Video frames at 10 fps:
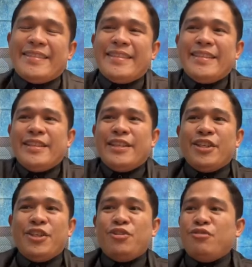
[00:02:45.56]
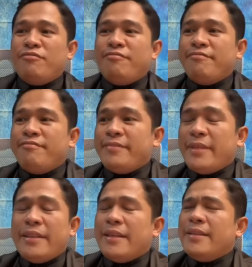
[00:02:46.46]
Uh, oh yung
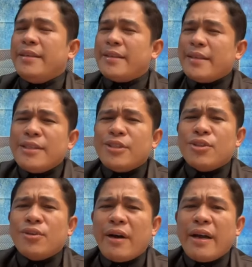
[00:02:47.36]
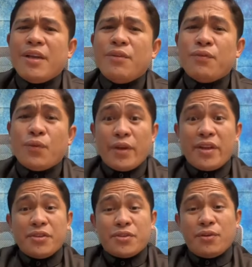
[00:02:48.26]
edad ni Kristo ay
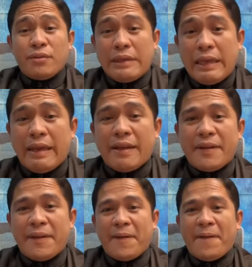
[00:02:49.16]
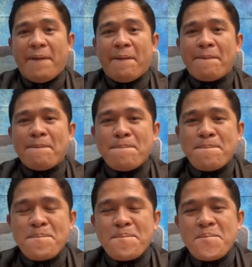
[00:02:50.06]
4 years old na.
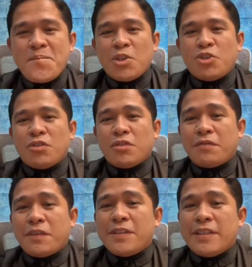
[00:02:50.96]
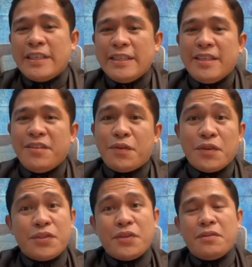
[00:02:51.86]
Uh, so sa first AD,
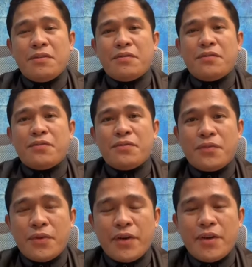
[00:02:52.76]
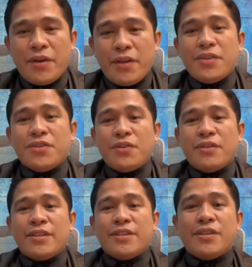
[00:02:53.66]
first 4
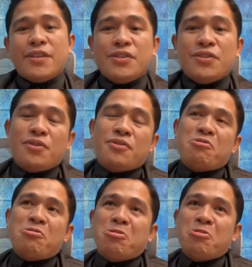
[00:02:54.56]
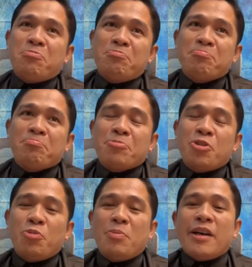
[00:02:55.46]
years old na si Kristo. So
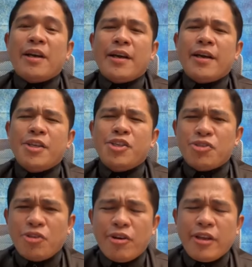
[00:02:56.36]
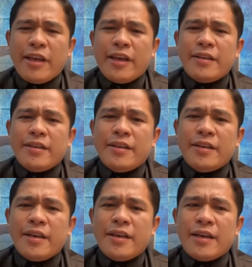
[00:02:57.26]
yung mga
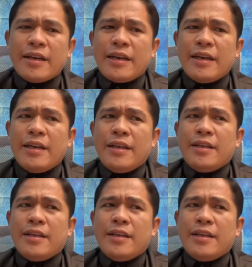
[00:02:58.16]
historian uh,